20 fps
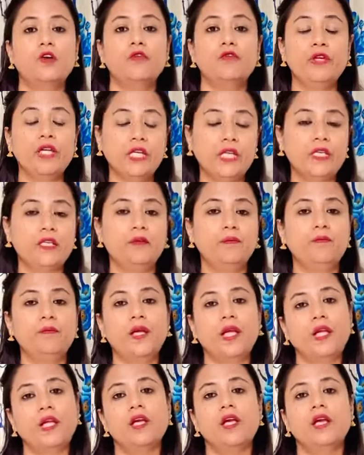वीक uh,
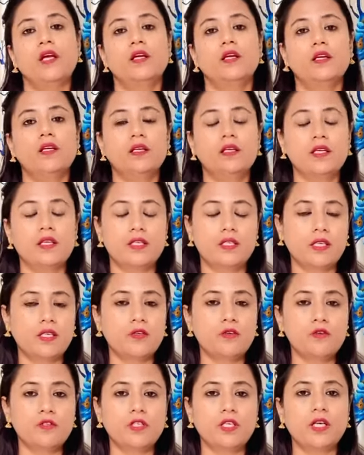में uh, इसे
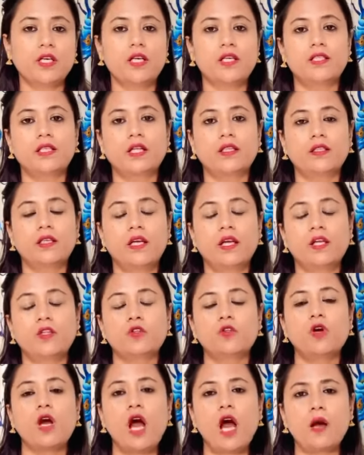यूज करना चाहते हैं
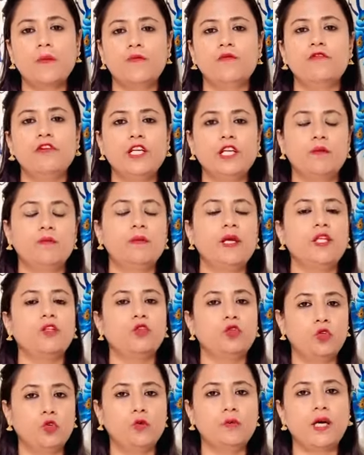तो आप वीक में
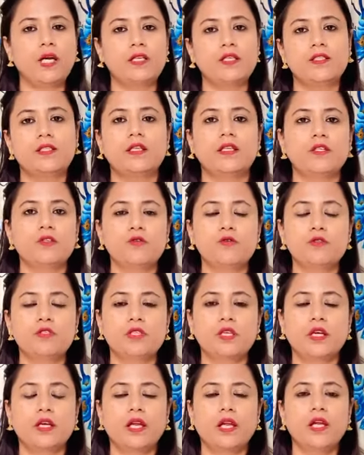दो बार इसे यूज
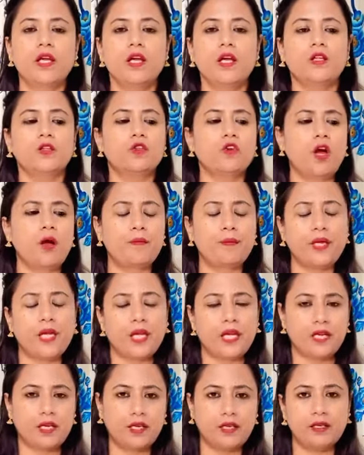करें तो आप
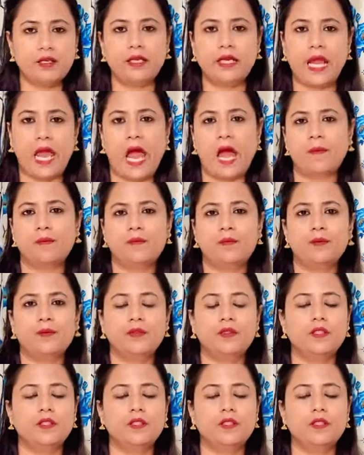एक गैप